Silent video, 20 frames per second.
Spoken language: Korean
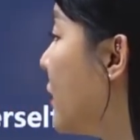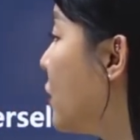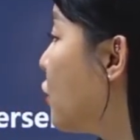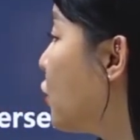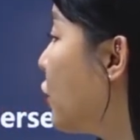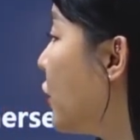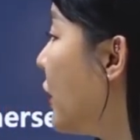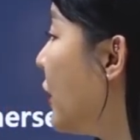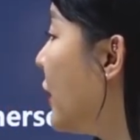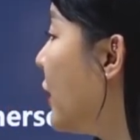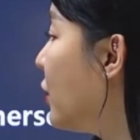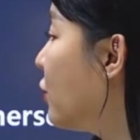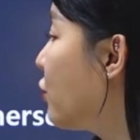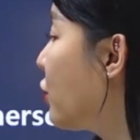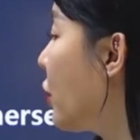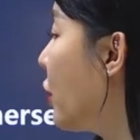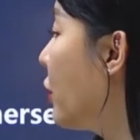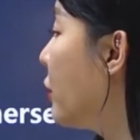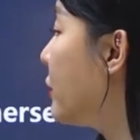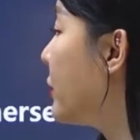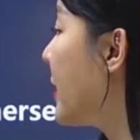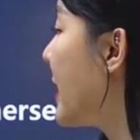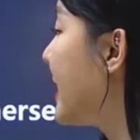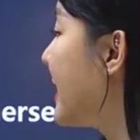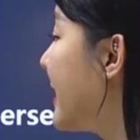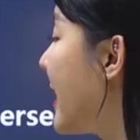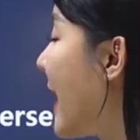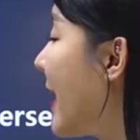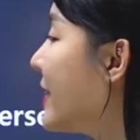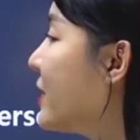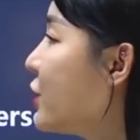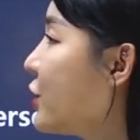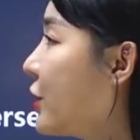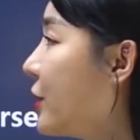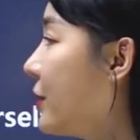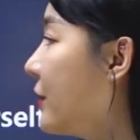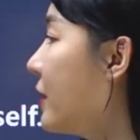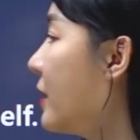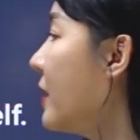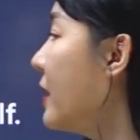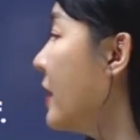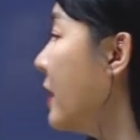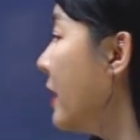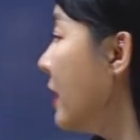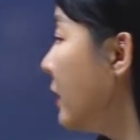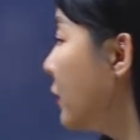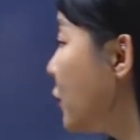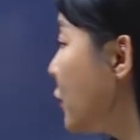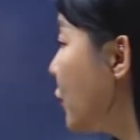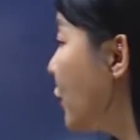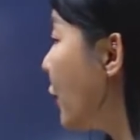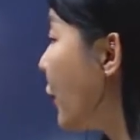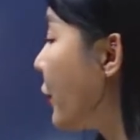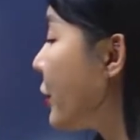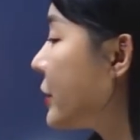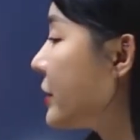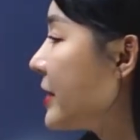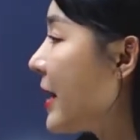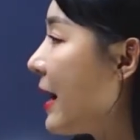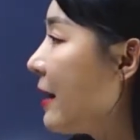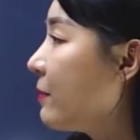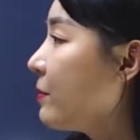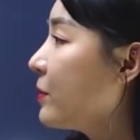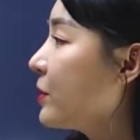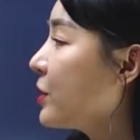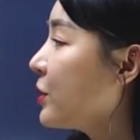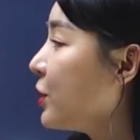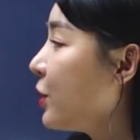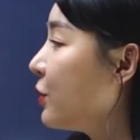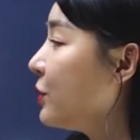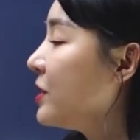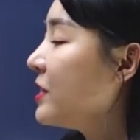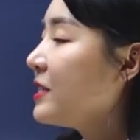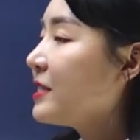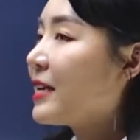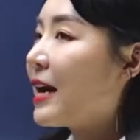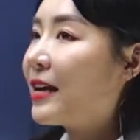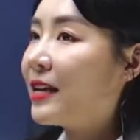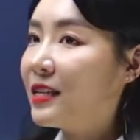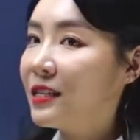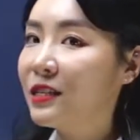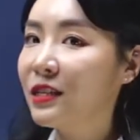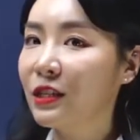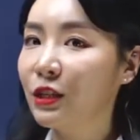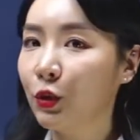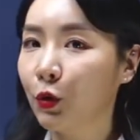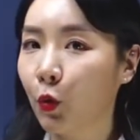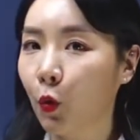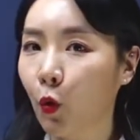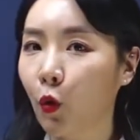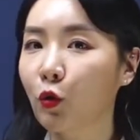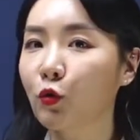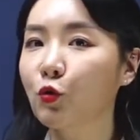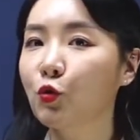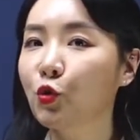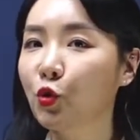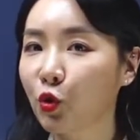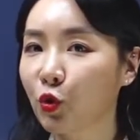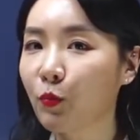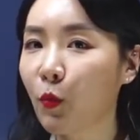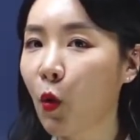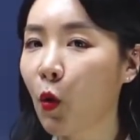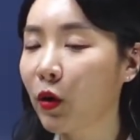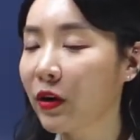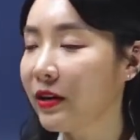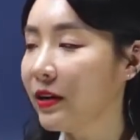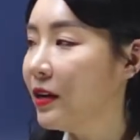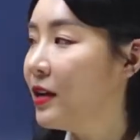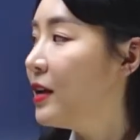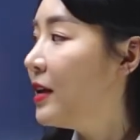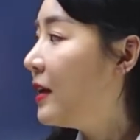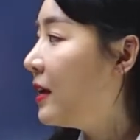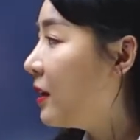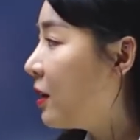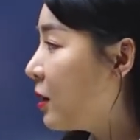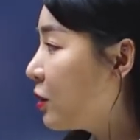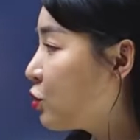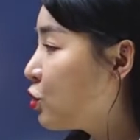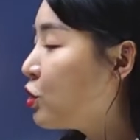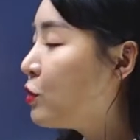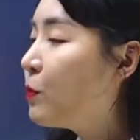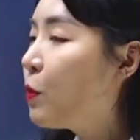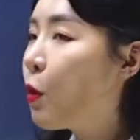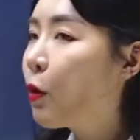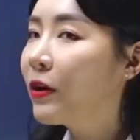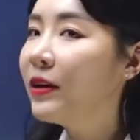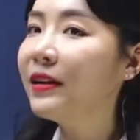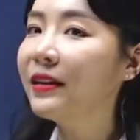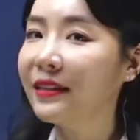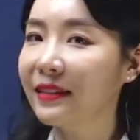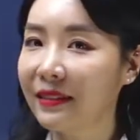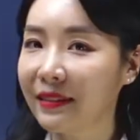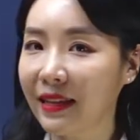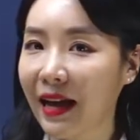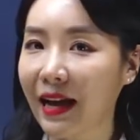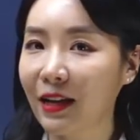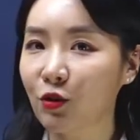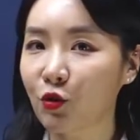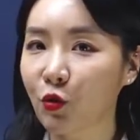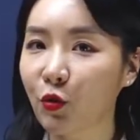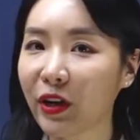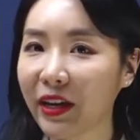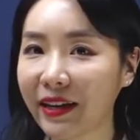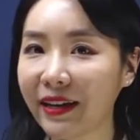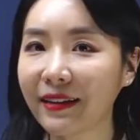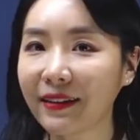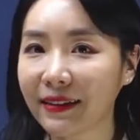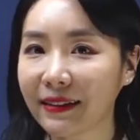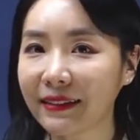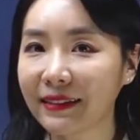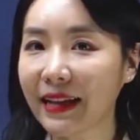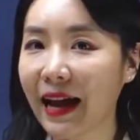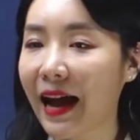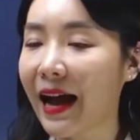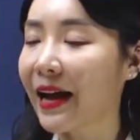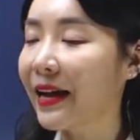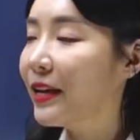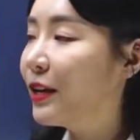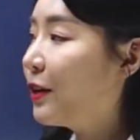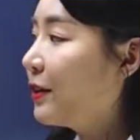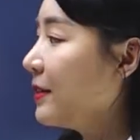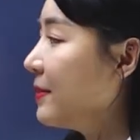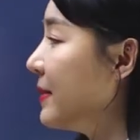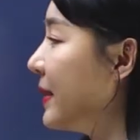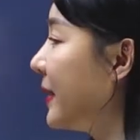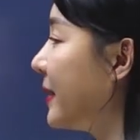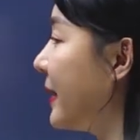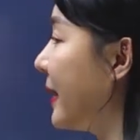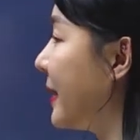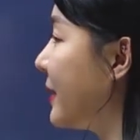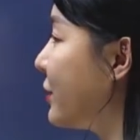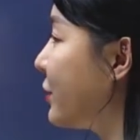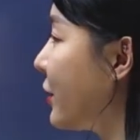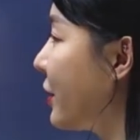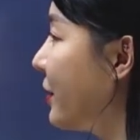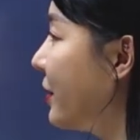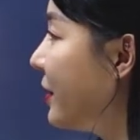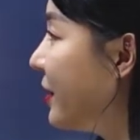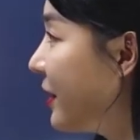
she draws attention to herself. 그녀는 자기 스스로 주목을 끈다, 주의를 끈다 이런 의미가 되겠죠.